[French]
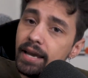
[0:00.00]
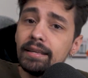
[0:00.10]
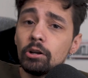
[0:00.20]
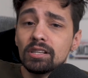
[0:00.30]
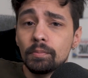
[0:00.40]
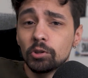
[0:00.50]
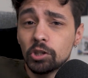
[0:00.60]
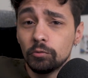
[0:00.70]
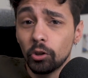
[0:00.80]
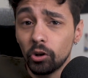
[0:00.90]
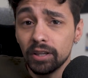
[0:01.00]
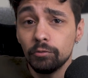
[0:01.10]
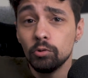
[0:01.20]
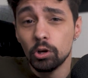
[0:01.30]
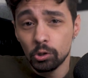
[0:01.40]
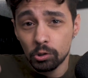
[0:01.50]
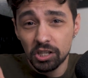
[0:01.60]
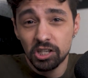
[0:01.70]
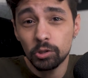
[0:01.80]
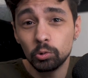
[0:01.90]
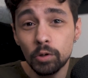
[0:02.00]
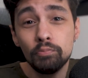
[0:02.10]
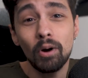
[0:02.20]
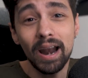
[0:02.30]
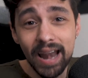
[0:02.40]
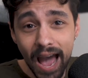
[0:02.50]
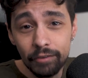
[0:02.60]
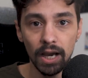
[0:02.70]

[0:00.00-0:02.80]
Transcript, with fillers: Et d'ailleurs, la semaine prochaine, je vous donne rendez-vous sur sa chaîne YouTube pour un live.